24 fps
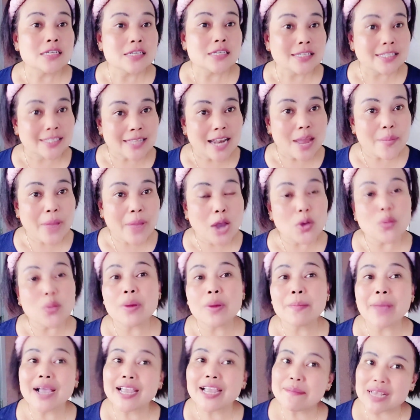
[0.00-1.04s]
Selama aku
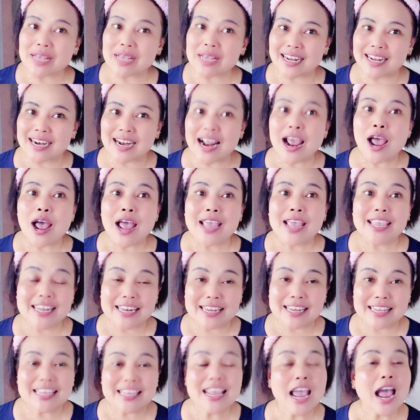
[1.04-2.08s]
memakai masker
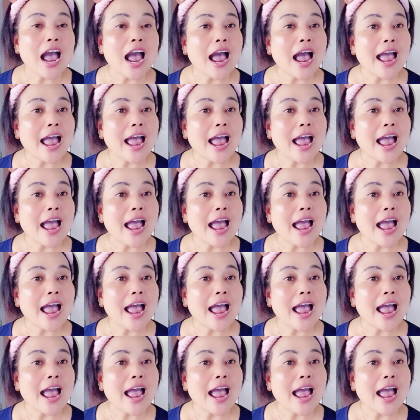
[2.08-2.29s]
ini